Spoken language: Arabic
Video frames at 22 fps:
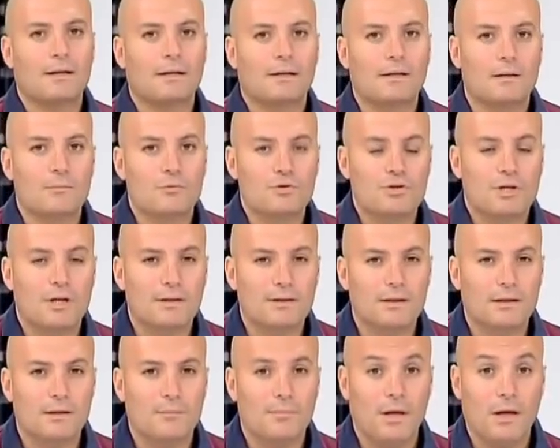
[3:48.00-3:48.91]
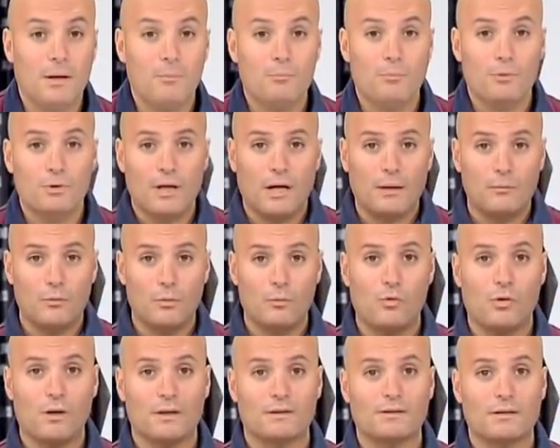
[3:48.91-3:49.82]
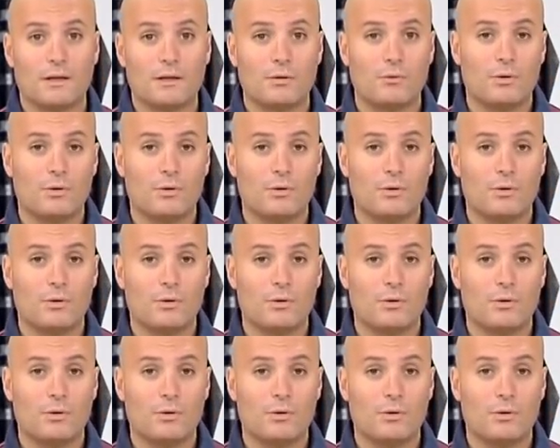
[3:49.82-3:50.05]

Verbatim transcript: لكل المشاهدين اللي بحبوا يعملوا مواي تاي